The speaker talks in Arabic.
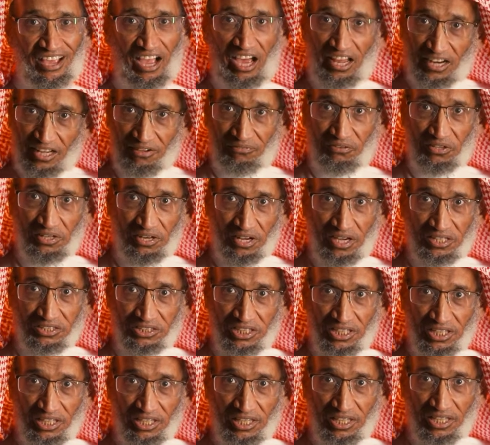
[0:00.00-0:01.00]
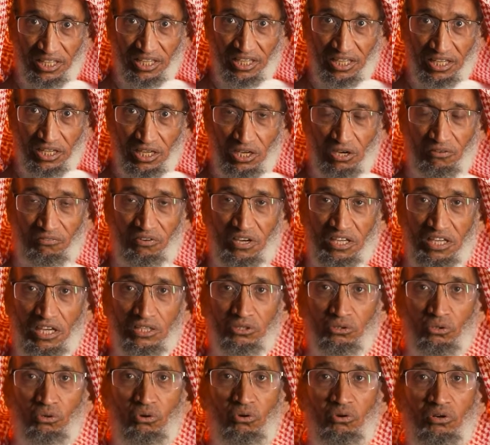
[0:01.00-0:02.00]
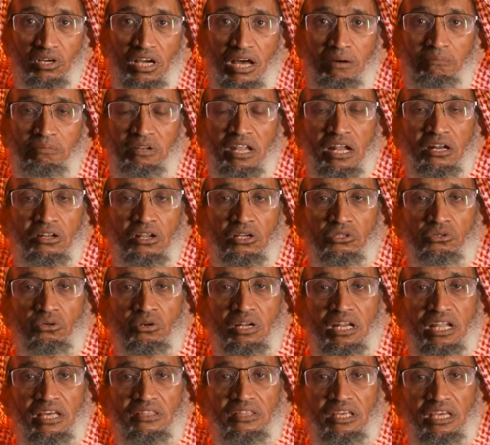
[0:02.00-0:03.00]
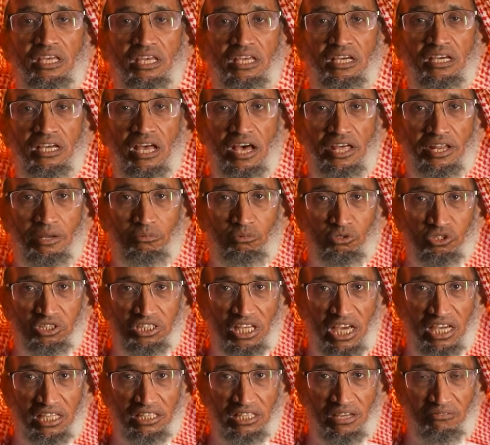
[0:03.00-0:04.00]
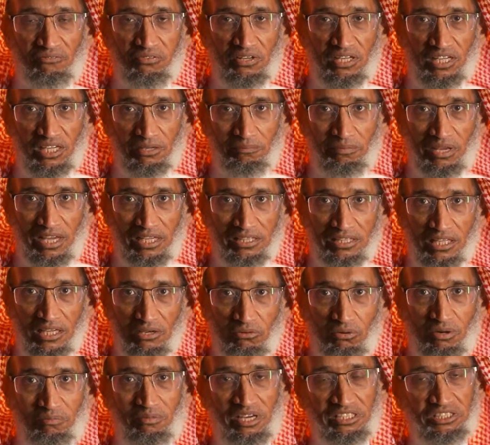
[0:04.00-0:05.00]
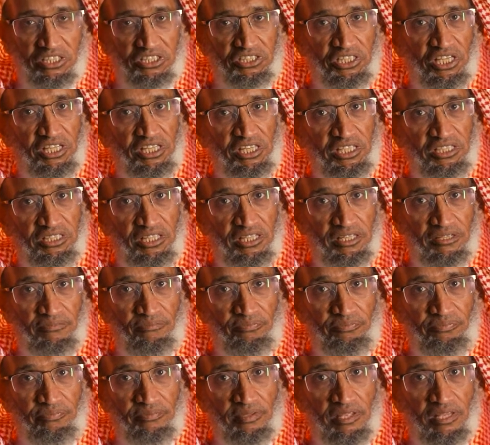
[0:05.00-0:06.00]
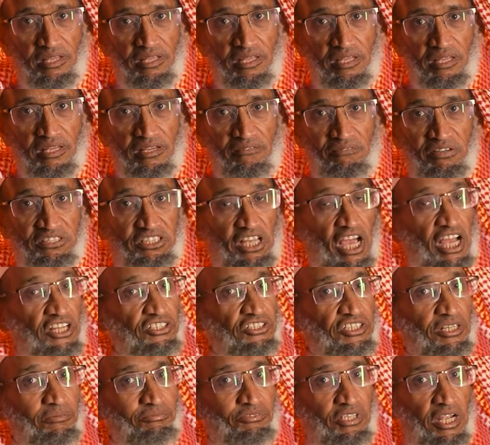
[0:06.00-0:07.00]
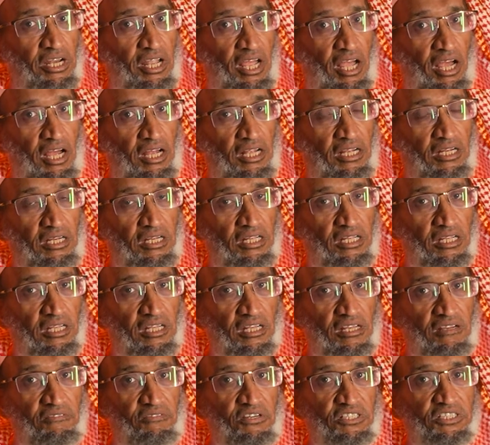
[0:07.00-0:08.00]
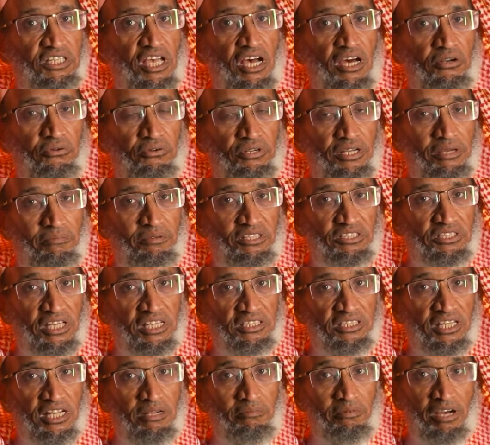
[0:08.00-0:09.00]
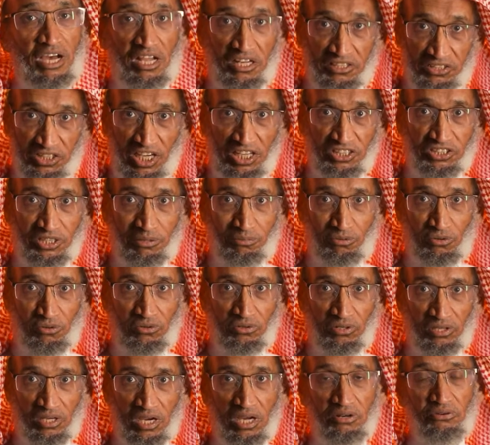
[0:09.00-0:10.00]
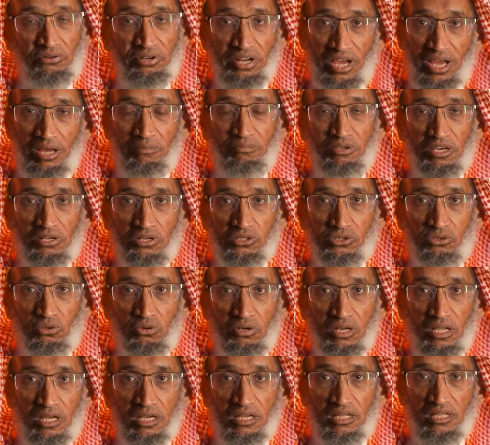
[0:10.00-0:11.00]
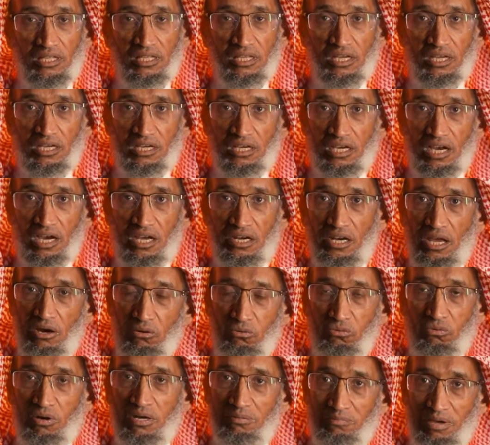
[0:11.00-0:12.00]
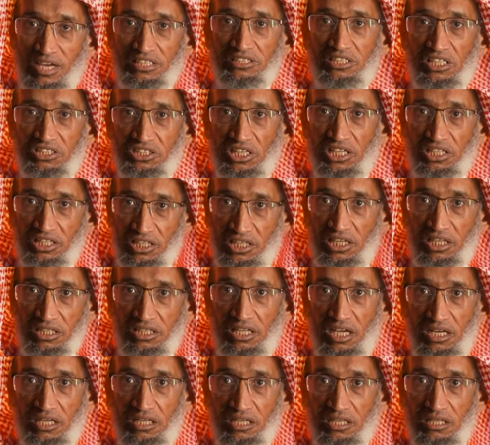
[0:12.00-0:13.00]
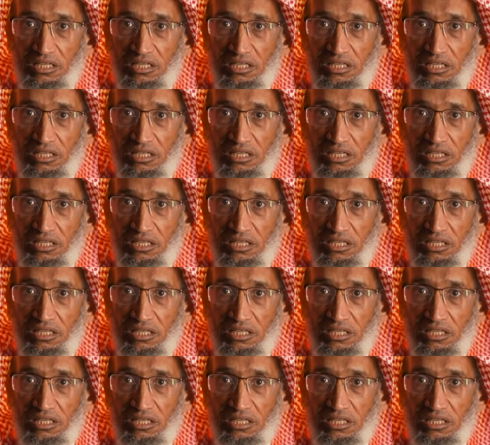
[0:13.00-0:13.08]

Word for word: على فراشه فيدخل قبل الرجل الذي كان مجتهدا في العبادة ومات شهيدا فتعجب طلحة فسألوا النبي صلى الله عليه وسلم قال تعجبون قالوا نعم يا رسول الله الأول مات شهيدا